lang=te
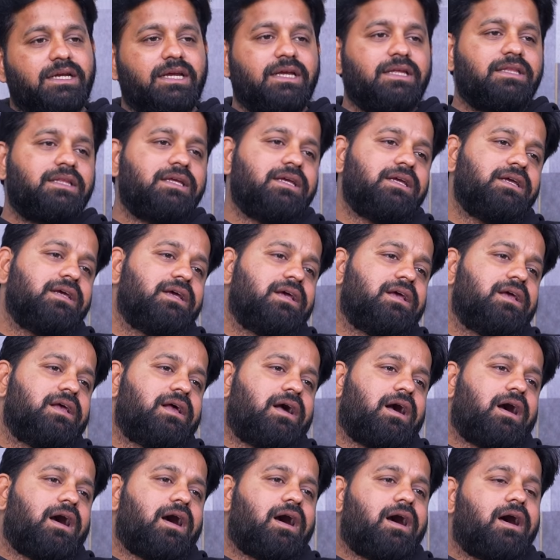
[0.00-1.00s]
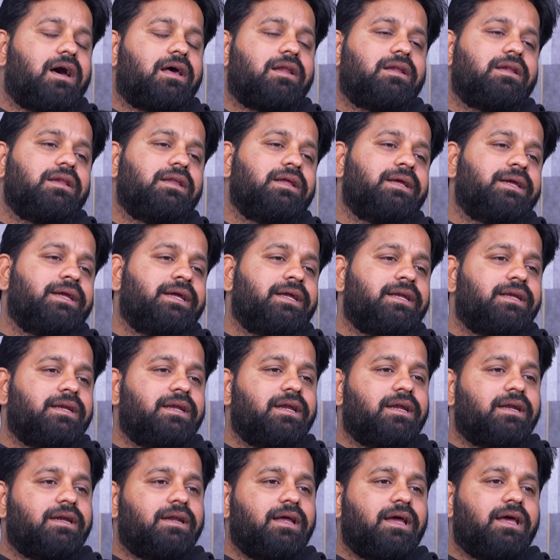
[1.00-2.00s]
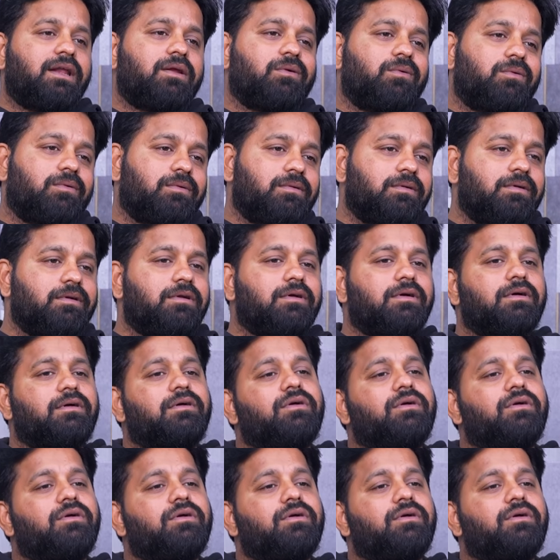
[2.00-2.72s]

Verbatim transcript: ఇది హార్డ్లీ ఏంటి అంటే అరౌండ్